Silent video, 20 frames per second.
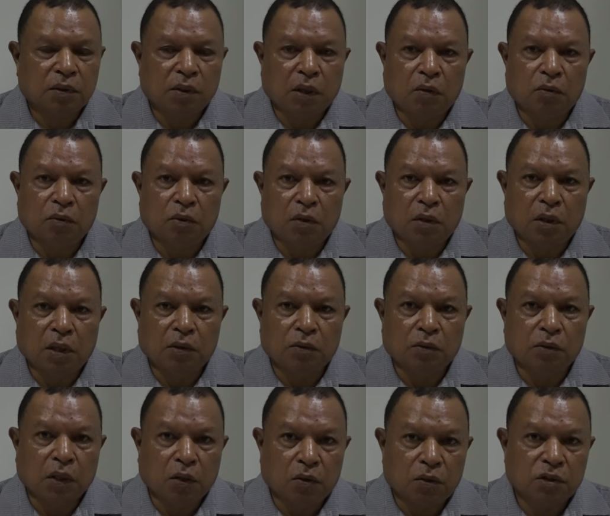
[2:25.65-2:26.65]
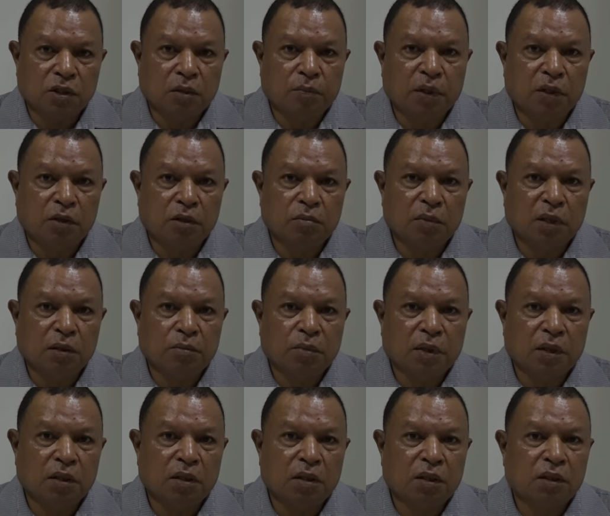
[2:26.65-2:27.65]
atau tahun orçamento mai
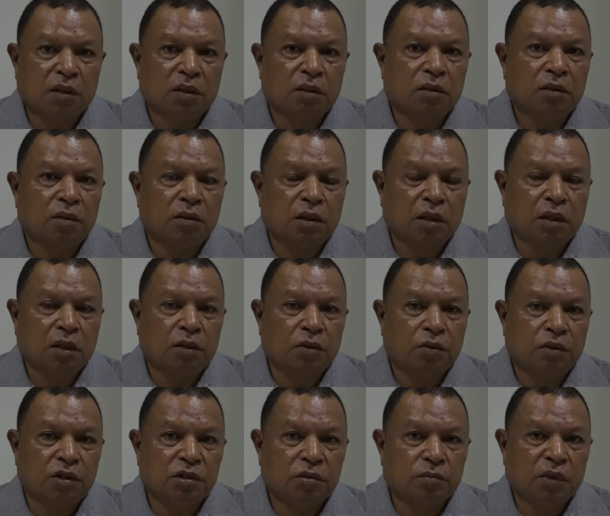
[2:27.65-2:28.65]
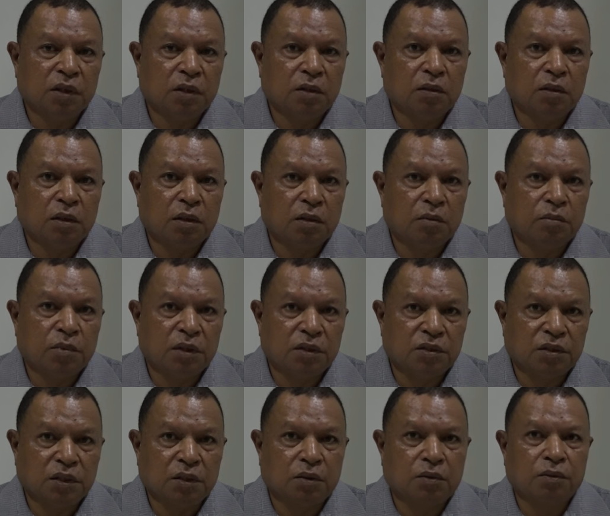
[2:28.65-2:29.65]
vai ya
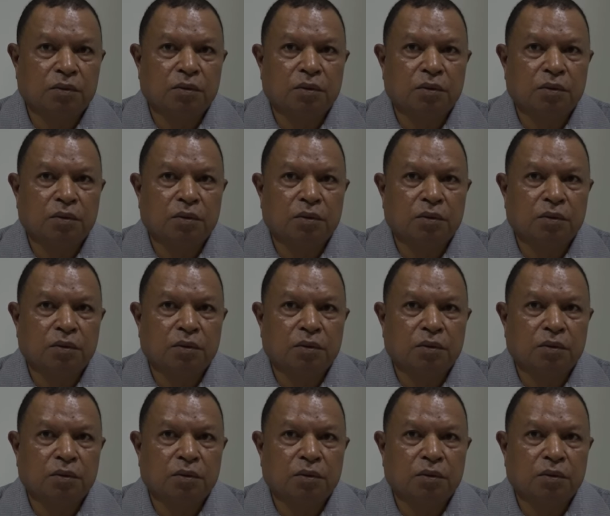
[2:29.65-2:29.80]
2025.